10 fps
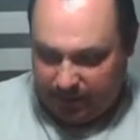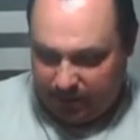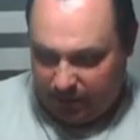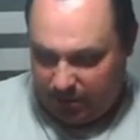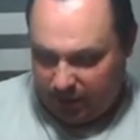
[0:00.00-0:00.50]

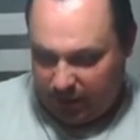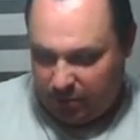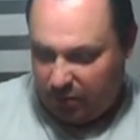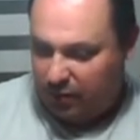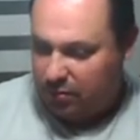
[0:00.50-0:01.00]
Vocês
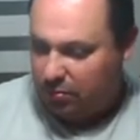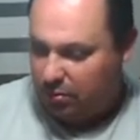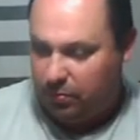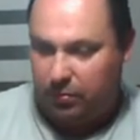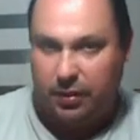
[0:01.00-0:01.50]
lembram que o
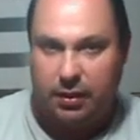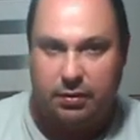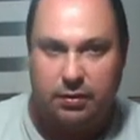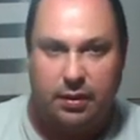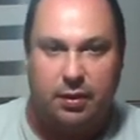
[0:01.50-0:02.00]
Esopo, né?
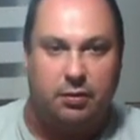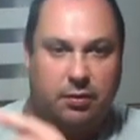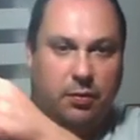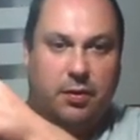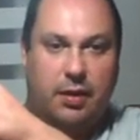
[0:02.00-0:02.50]
Aqui, ó.
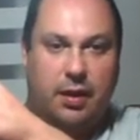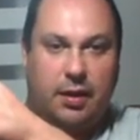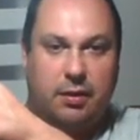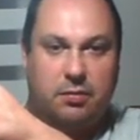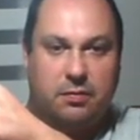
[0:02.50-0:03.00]

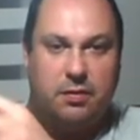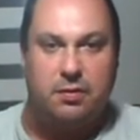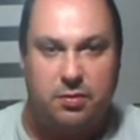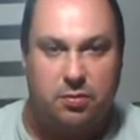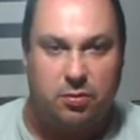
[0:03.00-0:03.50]
Aqui nos
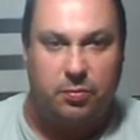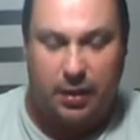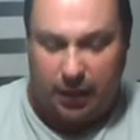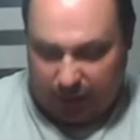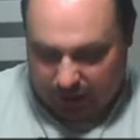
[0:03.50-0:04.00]
vídeos, o Esopo
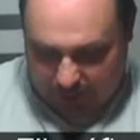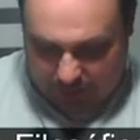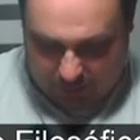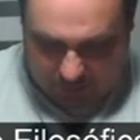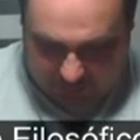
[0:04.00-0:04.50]
ele era
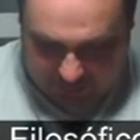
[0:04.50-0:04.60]
grego.